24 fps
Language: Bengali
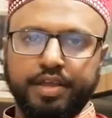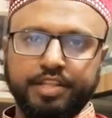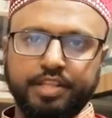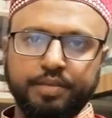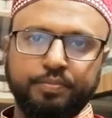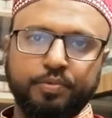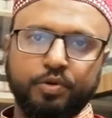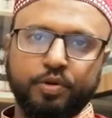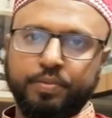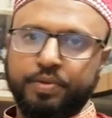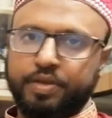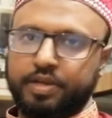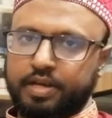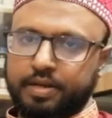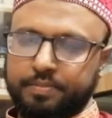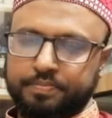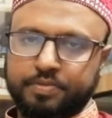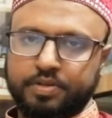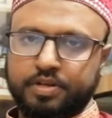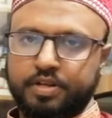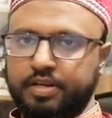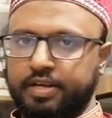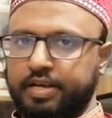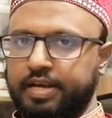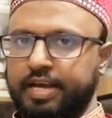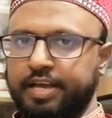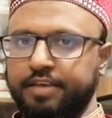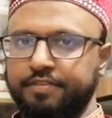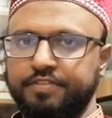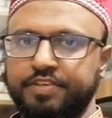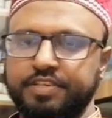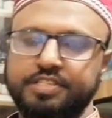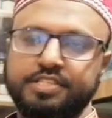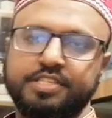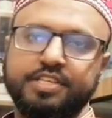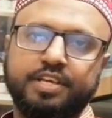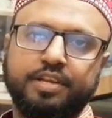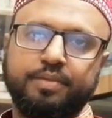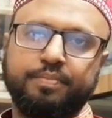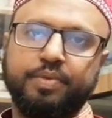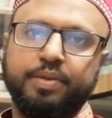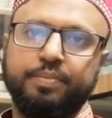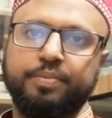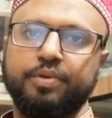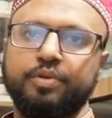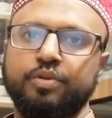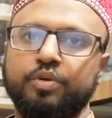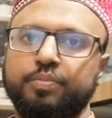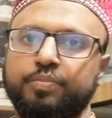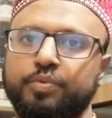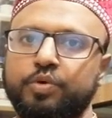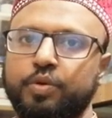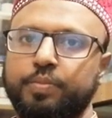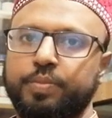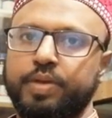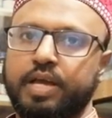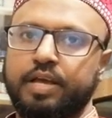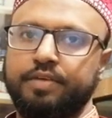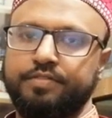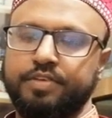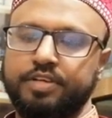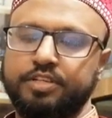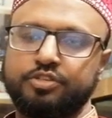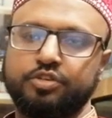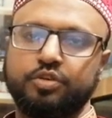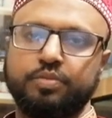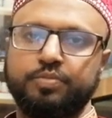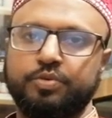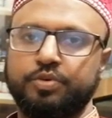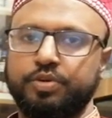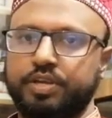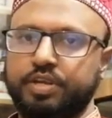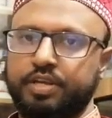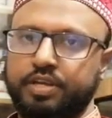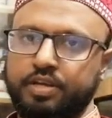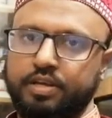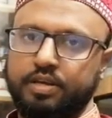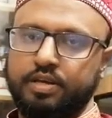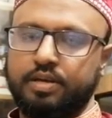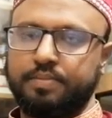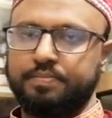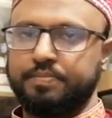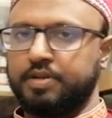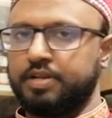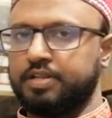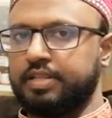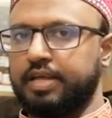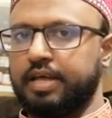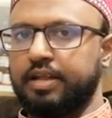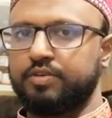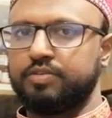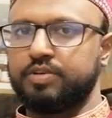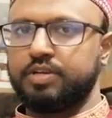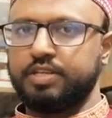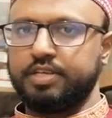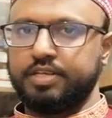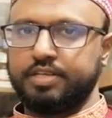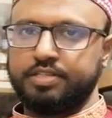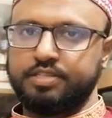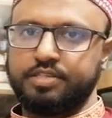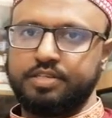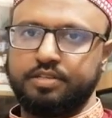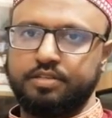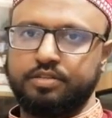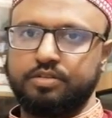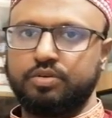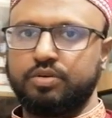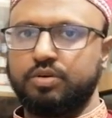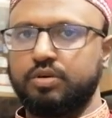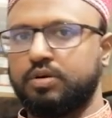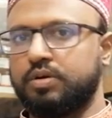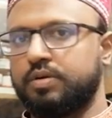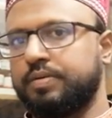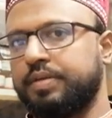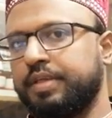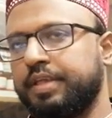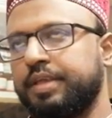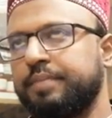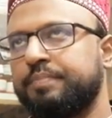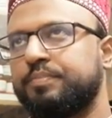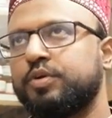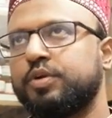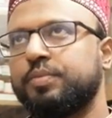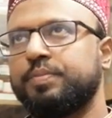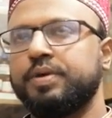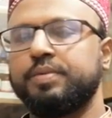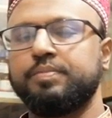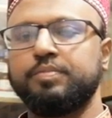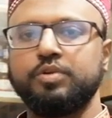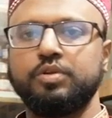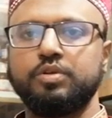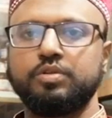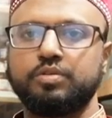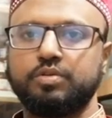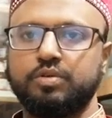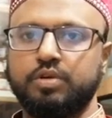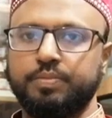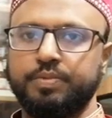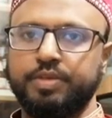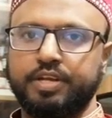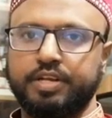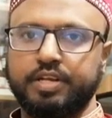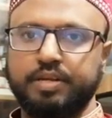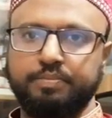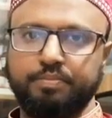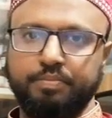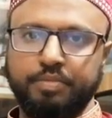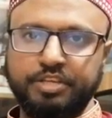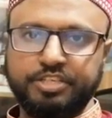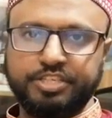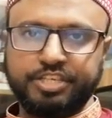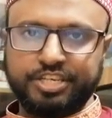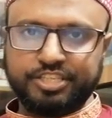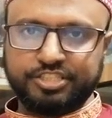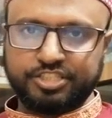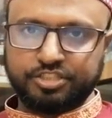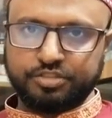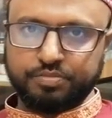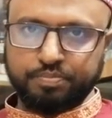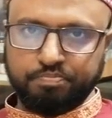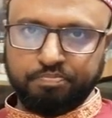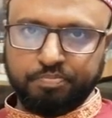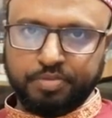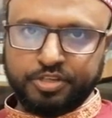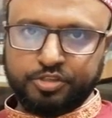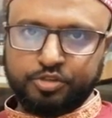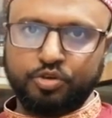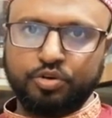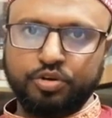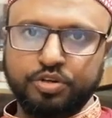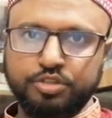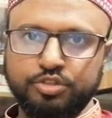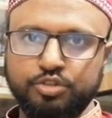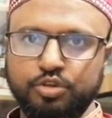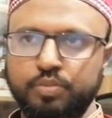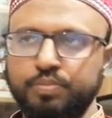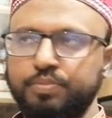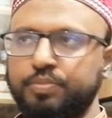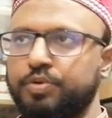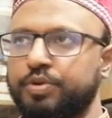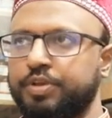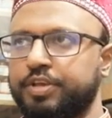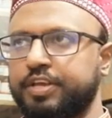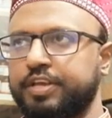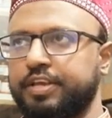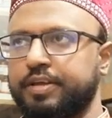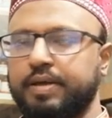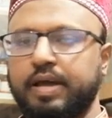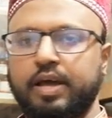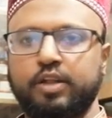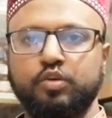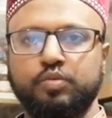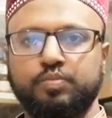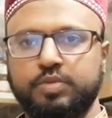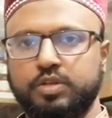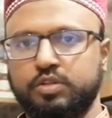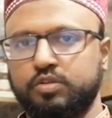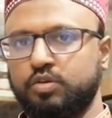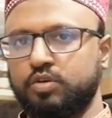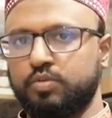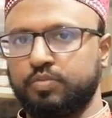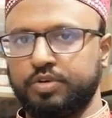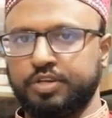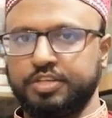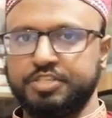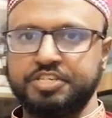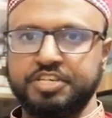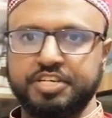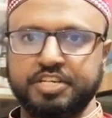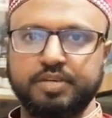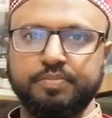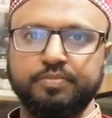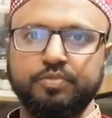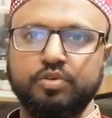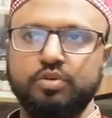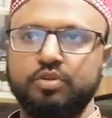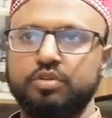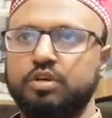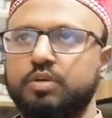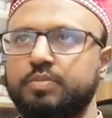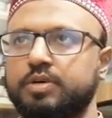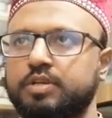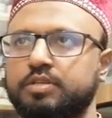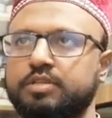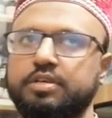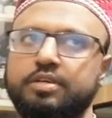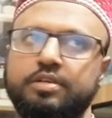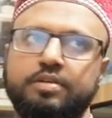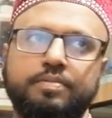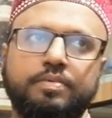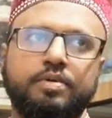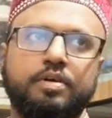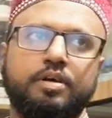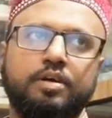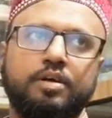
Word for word: ইতিপূর্বে আপনারা আইবিএস এর বিভিন্ন পর্বে আইবিএস সম্পর্কে আপনারা ধারণা নিয়েছেন তো এ পর্বে মূলত আমি একটা বিশেষ বিষয় সম্পর্কে আলোকপাত করব আর সেটা মূলত আমাদের